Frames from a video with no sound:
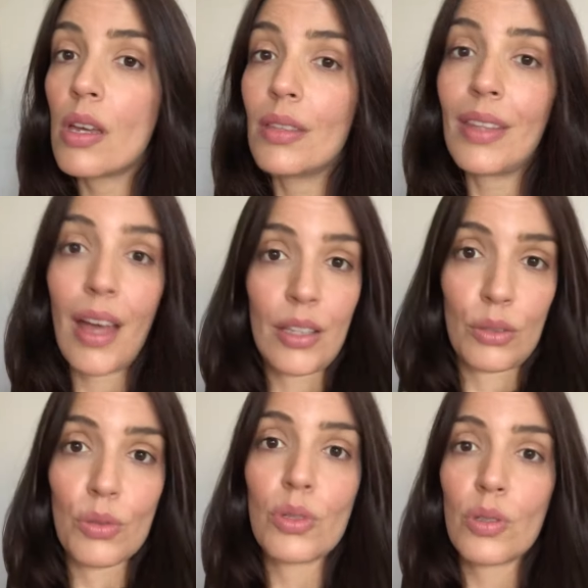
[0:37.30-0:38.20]

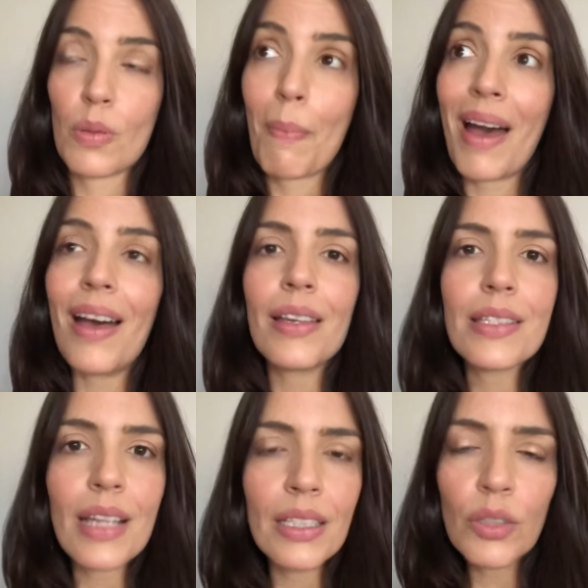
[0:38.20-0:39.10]
natos. Mas
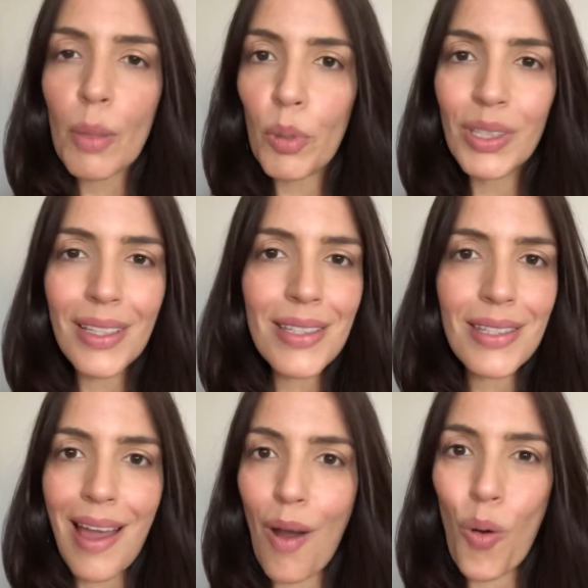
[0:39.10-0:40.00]
talento é
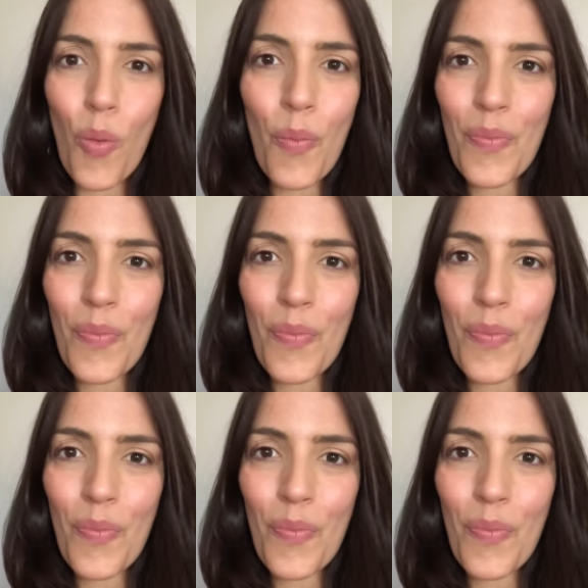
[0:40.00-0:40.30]
potencial.